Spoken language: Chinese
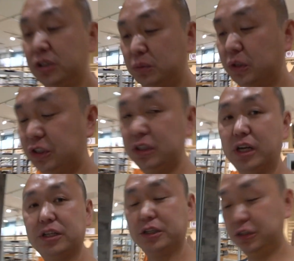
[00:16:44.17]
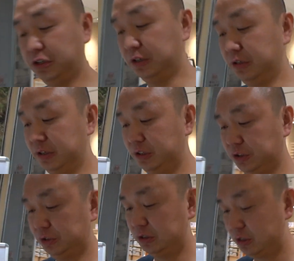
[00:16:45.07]
在我进来这个地儿呢，
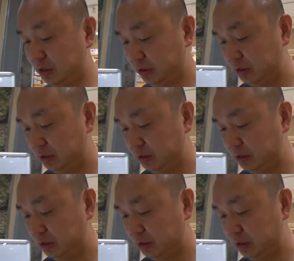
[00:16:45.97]
是